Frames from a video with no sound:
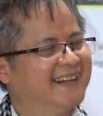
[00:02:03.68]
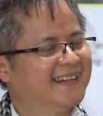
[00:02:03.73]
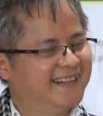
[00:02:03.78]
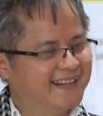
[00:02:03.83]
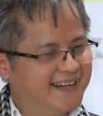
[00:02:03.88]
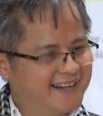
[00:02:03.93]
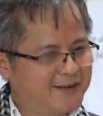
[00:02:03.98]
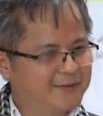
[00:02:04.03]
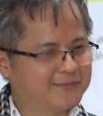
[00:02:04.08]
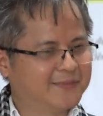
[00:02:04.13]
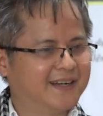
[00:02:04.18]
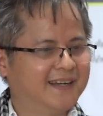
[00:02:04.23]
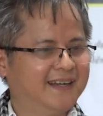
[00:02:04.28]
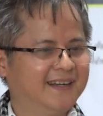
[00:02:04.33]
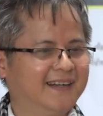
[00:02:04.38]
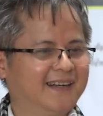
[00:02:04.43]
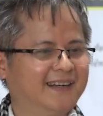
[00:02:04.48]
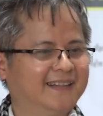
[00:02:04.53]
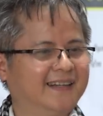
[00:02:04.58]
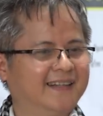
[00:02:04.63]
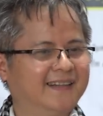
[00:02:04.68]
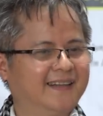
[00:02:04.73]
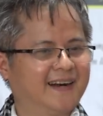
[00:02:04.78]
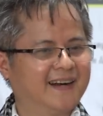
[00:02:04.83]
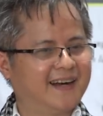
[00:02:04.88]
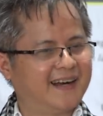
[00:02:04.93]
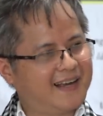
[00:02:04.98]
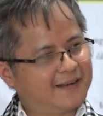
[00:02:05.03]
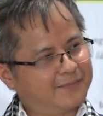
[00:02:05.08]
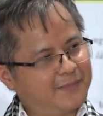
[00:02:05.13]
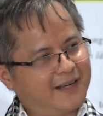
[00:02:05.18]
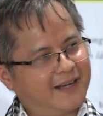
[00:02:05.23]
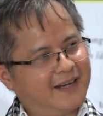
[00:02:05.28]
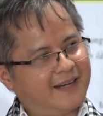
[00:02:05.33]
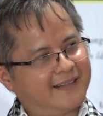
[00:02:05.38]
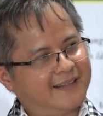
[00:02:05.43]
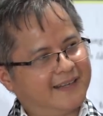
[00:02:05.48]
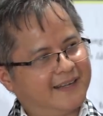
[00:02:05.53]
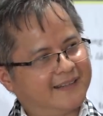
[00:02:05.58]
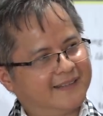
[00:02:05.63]
thì nó cũng thể hiện cái tinh thần là khác biệt hay
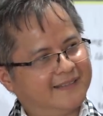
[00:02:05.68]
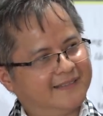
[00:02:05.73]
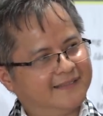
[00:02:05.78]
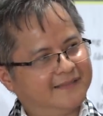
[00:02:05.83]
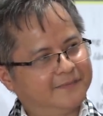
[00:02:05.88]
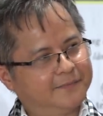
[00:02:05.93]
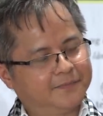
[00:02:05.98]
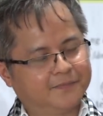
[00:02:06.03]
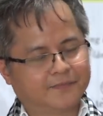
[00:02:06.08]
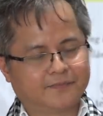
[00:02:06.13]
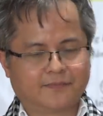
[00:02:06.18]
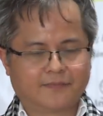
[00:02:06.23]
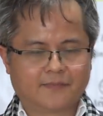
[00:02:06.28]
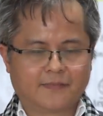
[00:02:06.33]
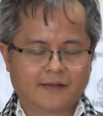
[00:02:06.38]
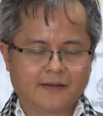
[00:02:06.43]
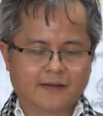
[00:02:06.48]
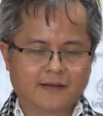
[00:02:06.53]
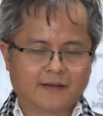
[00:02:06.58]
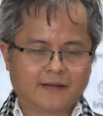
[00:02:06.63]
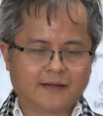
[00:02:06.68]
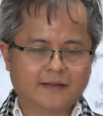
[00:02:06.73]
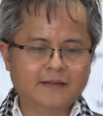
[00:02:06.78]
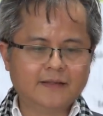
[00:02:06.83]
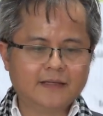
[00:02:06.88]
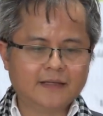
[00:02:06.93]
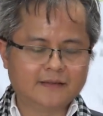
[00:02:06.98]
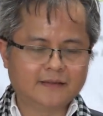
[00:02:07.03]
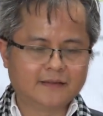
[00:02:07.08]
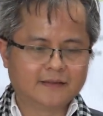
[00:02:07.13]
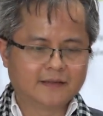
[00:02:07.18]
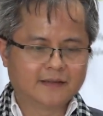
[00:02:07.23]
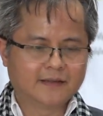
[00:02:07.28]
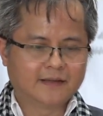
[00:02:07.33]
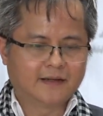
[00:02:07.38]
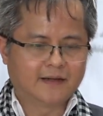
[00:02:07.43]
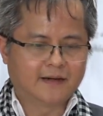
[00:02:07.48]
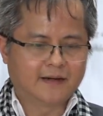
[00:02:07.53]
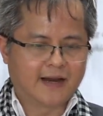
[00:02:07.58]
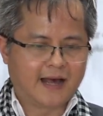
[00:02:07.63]
là chết cái thứ nhất
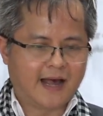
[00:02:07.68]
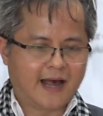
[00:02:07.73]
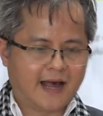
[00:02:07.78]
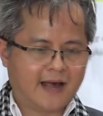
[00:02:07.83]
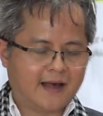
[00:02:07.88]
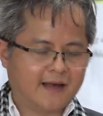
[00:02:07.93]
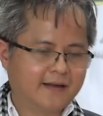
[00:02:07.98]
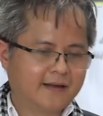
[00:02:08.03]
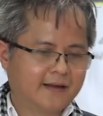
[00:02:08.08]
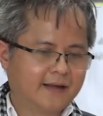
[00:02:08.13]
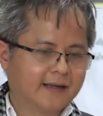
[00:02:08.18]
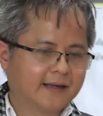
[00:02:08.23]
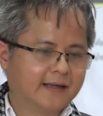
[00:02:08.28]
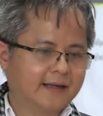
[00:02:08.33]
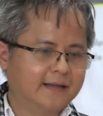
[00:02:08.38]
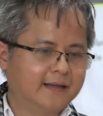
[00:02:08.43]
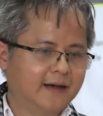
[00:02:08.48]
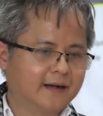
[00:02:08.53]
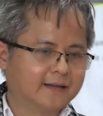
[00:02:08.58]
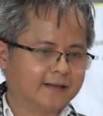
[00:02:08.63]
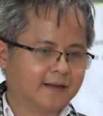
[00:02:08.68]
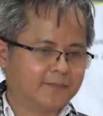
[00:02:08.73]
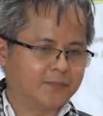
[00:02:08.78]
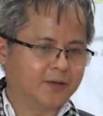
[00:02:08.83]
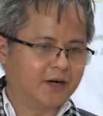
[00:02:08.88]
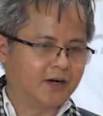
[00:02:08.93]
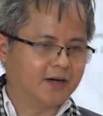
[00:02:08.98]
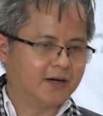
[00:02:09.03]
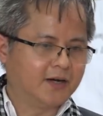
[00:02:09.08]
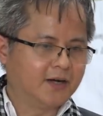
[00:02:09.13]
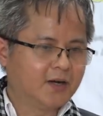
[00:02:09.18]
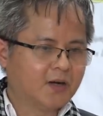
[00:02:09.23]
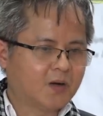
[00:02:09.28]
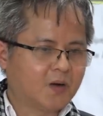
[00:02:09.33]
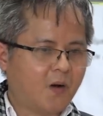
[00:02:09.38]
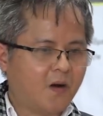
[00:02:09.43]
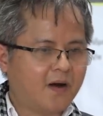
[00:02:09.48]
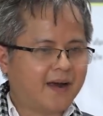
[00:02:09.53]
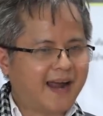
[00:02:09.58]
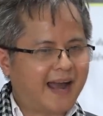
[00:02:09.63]
là cái dân tộc đó
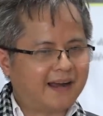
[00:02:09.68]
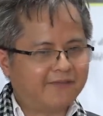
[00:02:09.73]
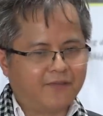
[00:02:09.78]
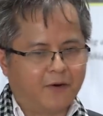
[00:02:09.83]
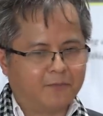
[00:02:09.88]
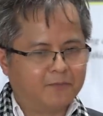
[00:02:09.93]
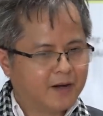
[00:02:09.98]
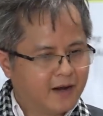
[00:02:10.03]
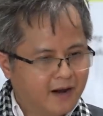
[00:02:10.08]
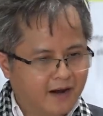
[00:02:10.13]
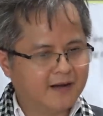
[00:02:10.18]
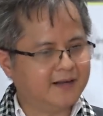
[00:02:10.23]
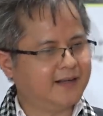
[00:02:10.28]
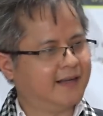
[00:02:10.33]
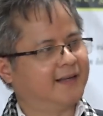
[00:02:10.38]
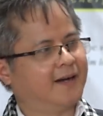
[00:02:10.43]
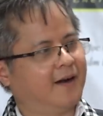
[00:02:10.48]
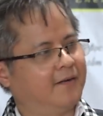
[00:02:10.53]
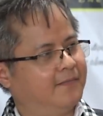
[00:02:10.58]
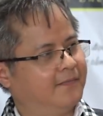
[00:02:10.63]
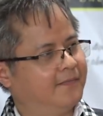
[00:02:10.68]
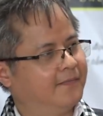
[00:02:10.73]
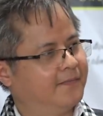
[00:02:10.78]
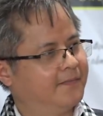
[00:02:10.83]
có khát vọng lớn hay không